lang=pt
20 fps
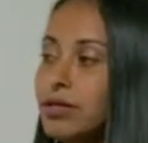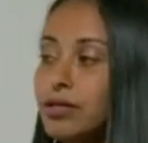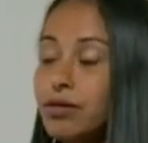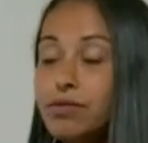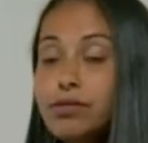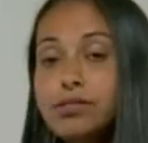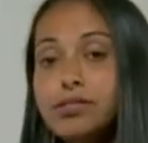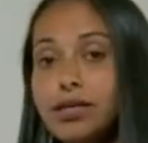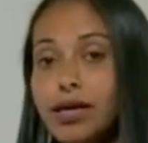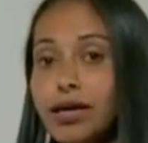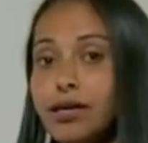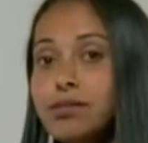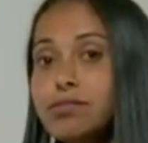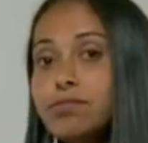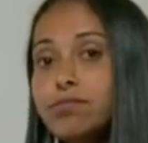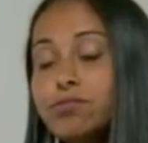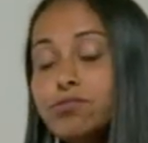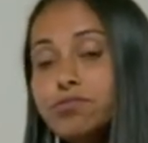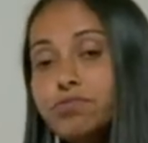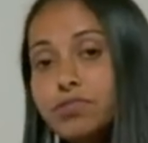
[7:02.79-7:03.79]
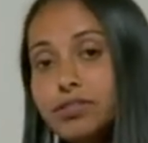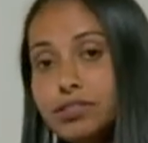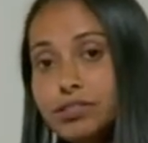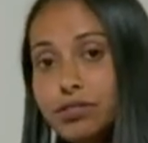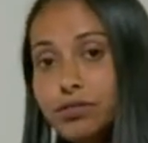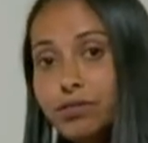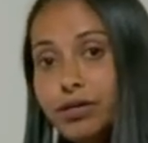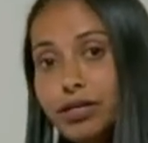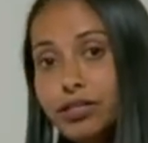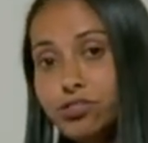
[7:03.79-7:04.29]
Não esqueçam de
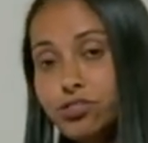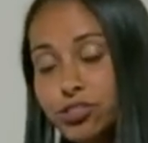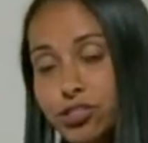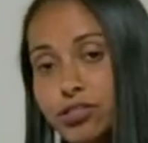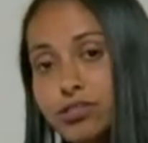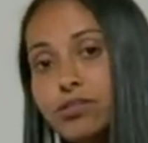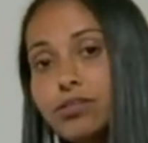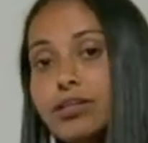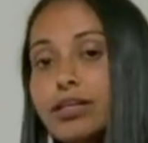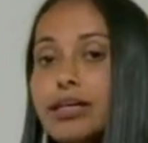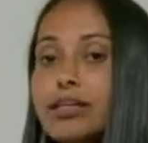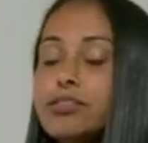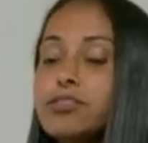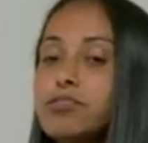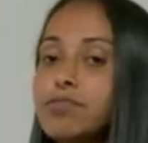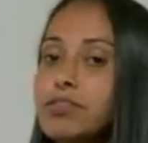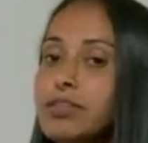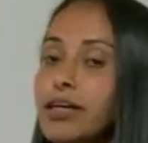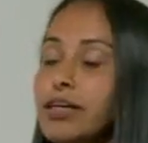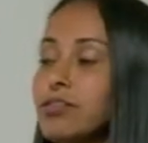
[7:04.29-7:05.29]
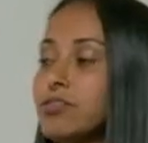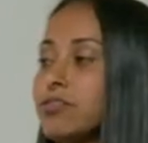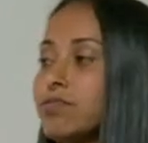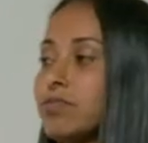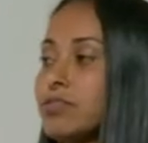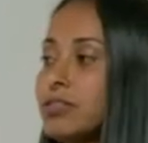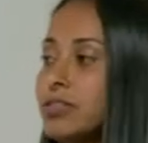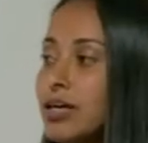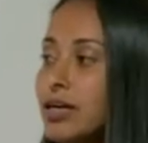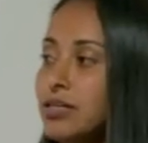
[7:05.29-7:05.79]
fazer o registro da atividade de
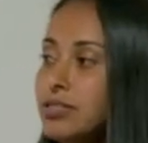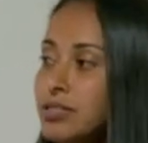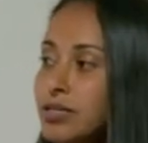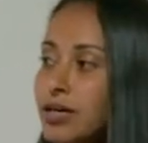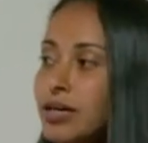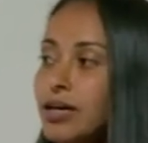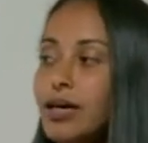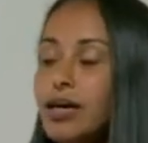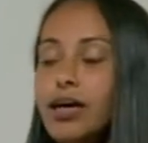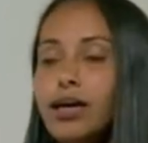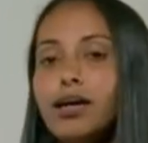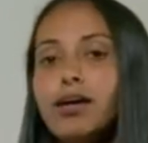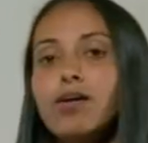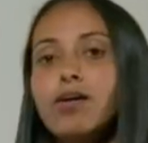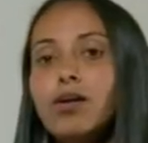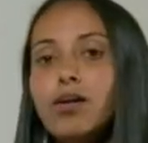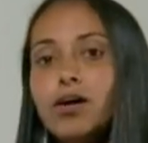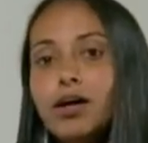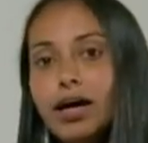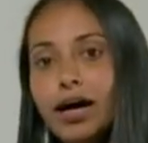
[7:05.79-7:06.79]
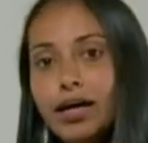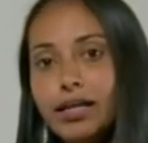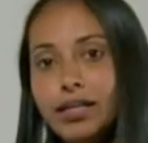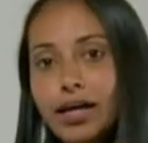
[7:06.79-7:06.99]
vocês e colocar a